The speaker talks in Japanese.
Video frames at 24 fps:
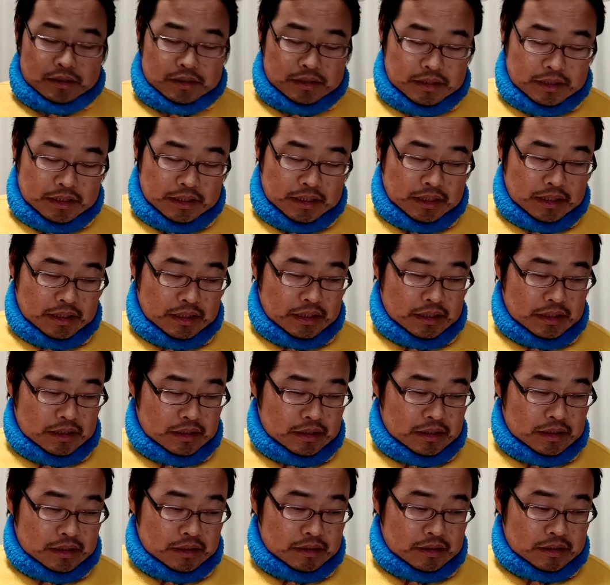でね、
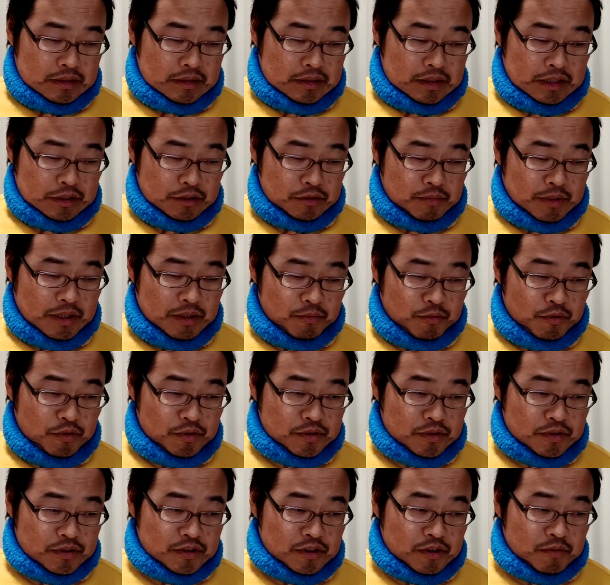あとまあもう
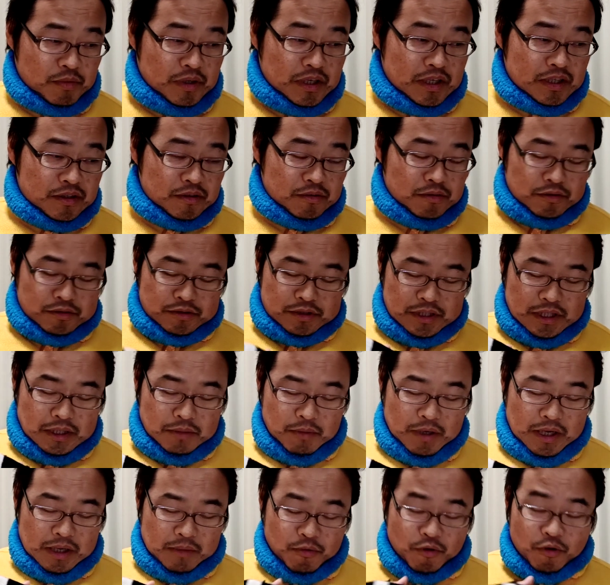一つのメリットとすれ
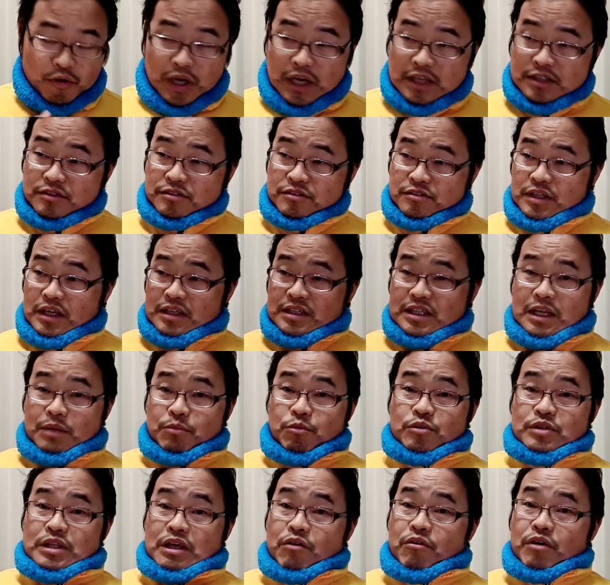ば、もう暑くなったら
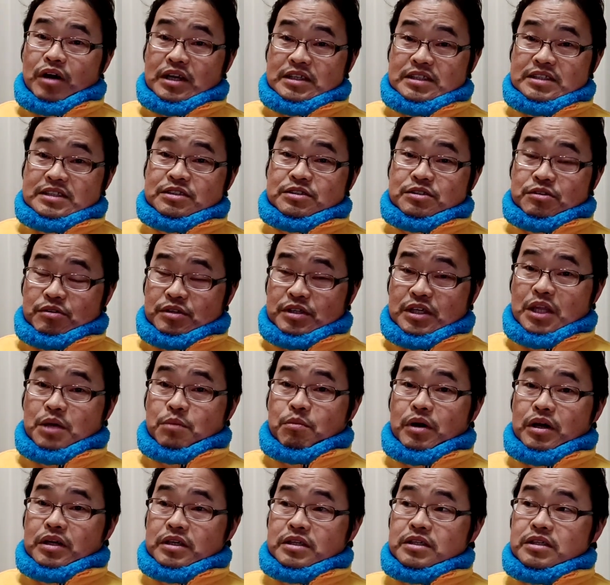ボタンを買ってつけれ
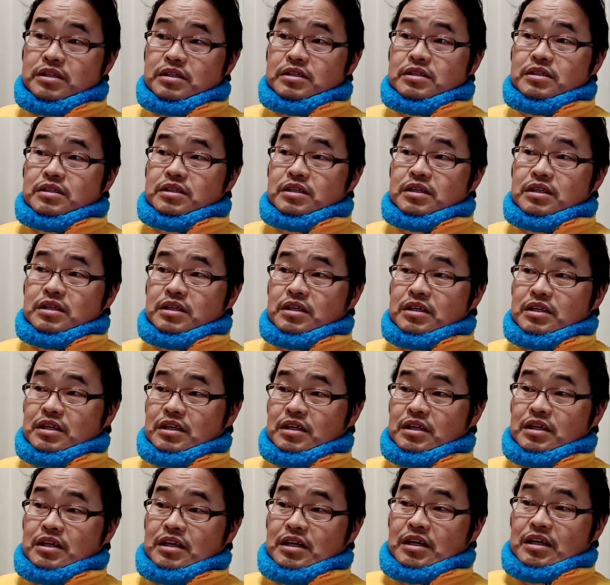ばいいし、
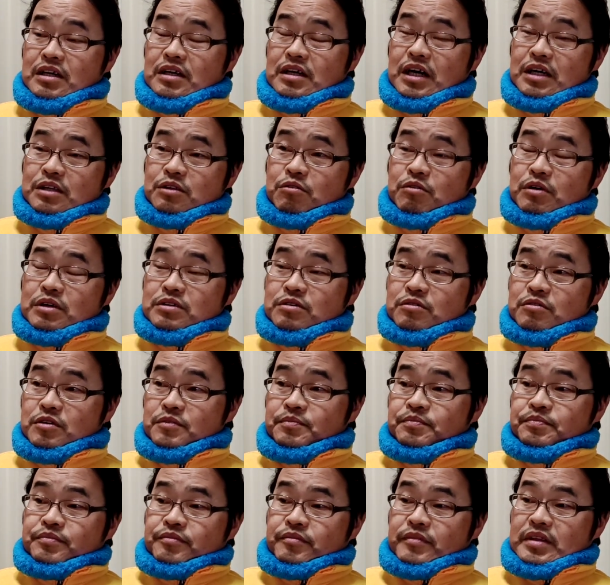あとはそ
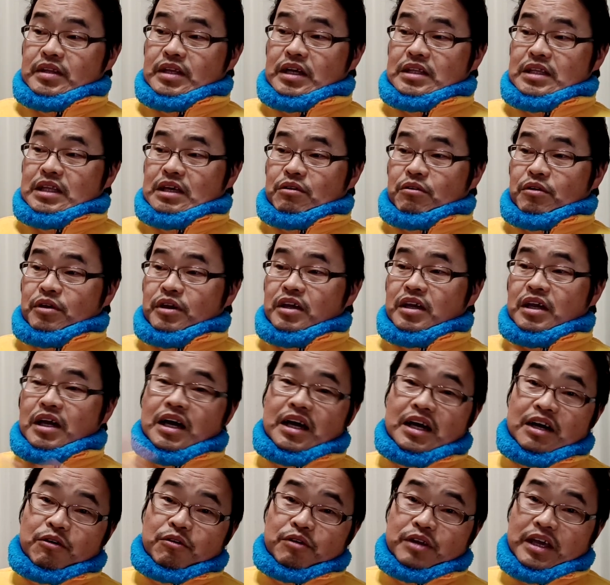の、なんだろう、部
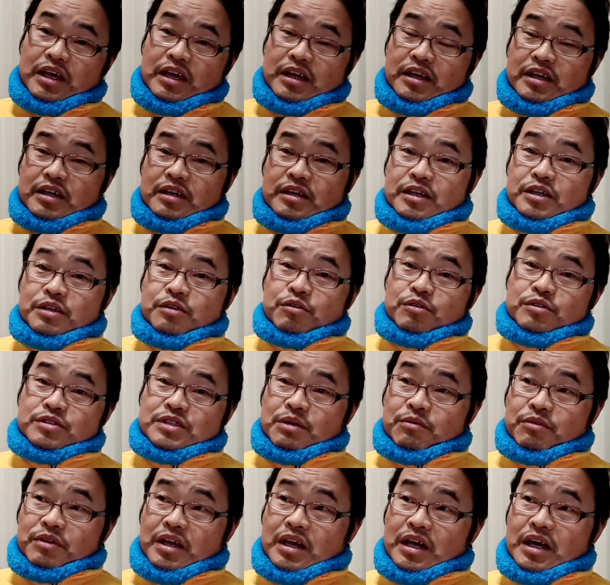屋をね、移動し
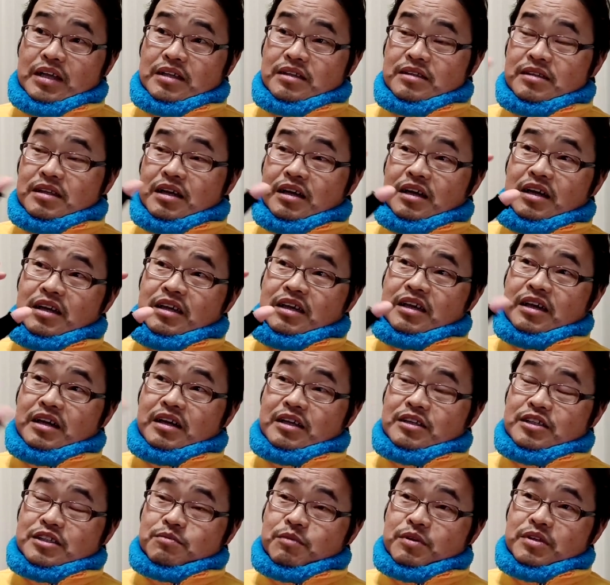てもね、あったかい部屋
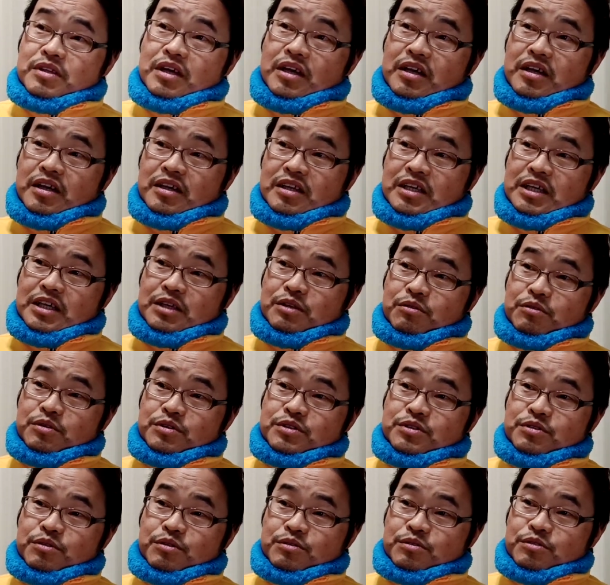から冷たい部屋に移動
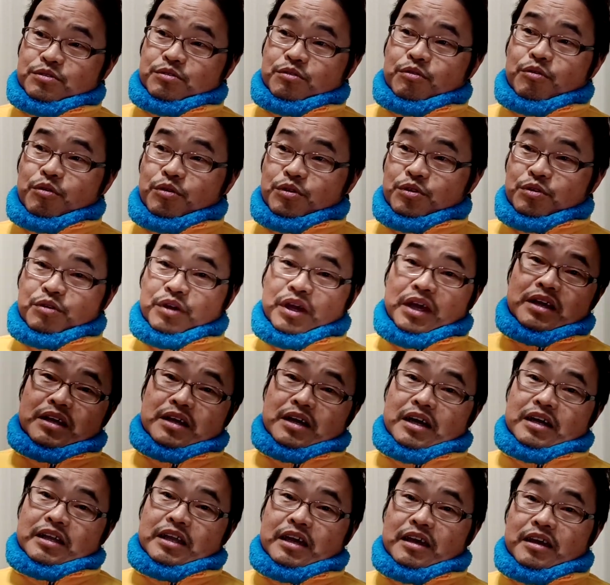しようと、その温度変
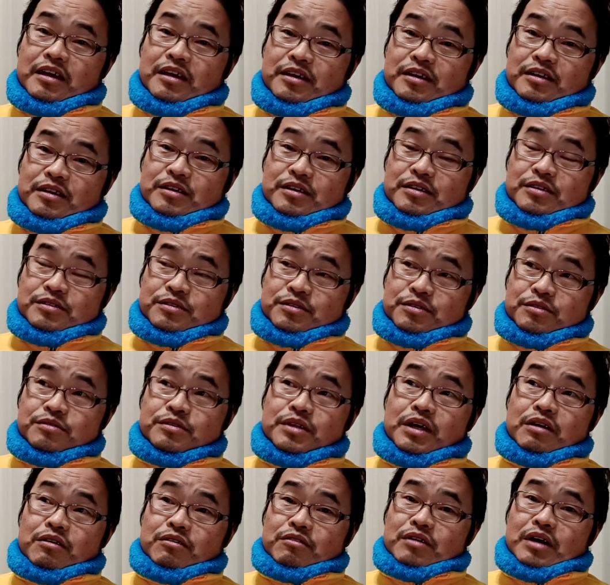化がね、少
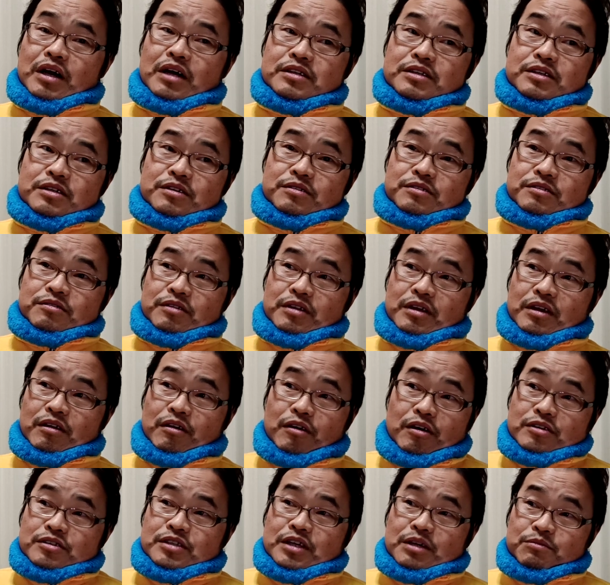なく感じるんよね。
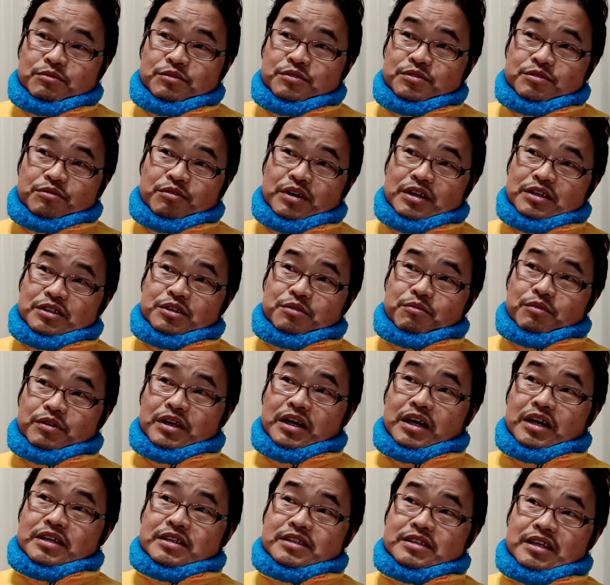あ、寒いとかいうのも
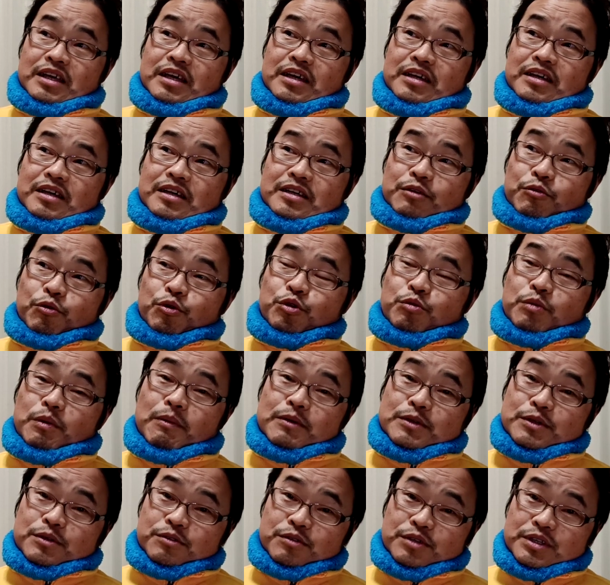ないしね。で、このま
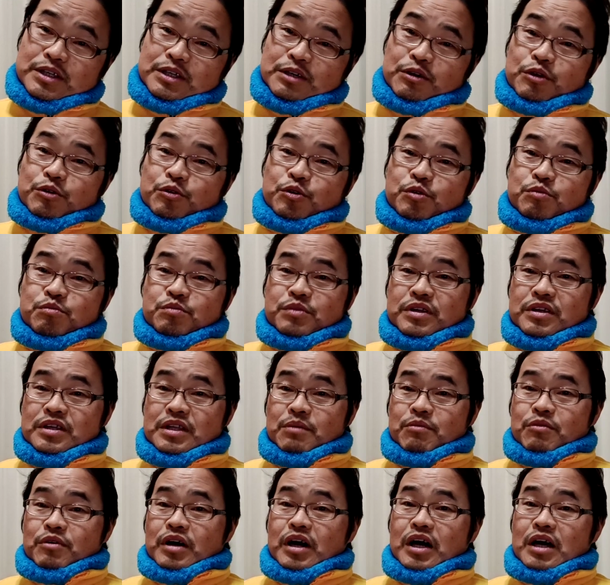ま外に、このコンビニ
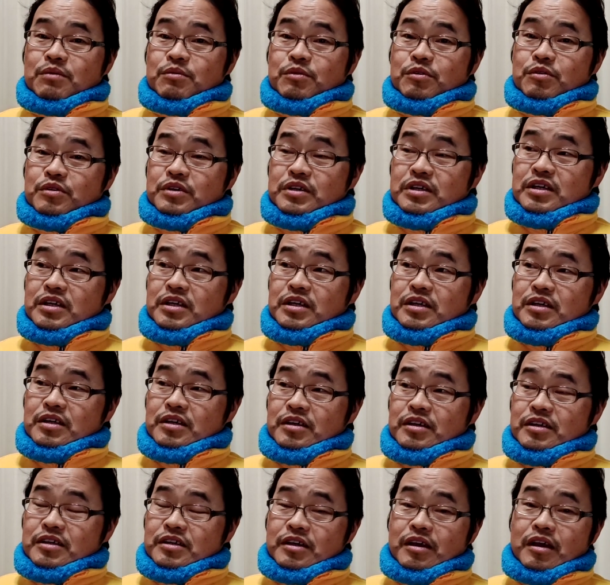でも買い物に
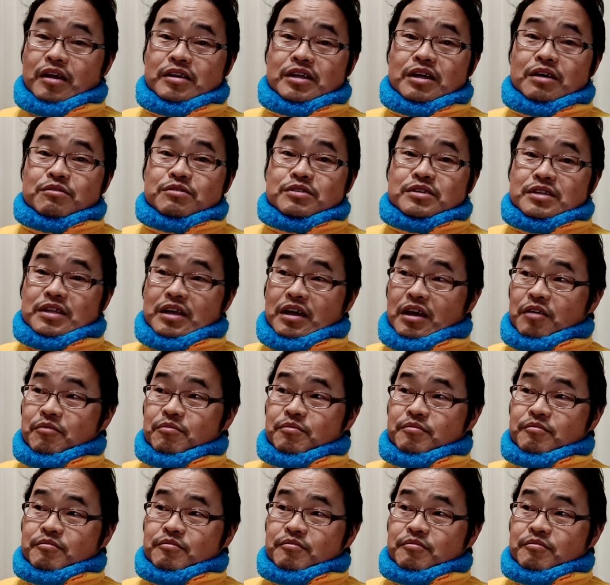行けちゃうしね。